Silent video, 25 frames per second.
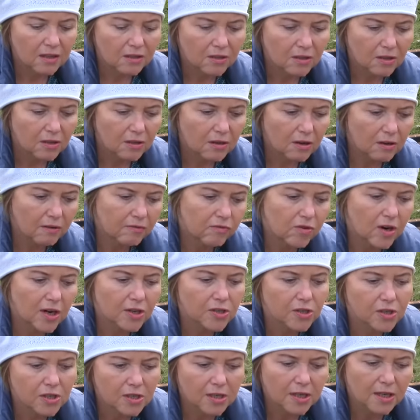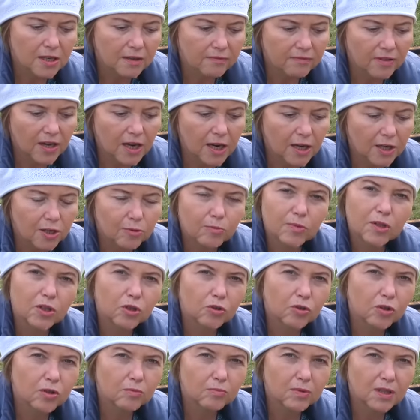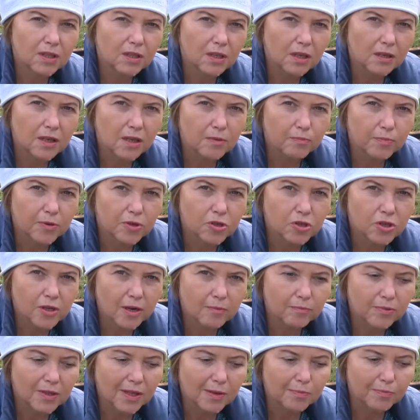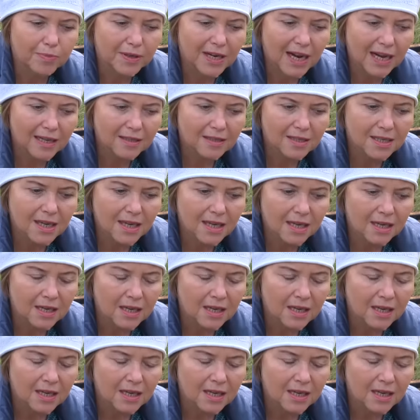tylko właśnie wyeliminujmy te niepotrzebne prace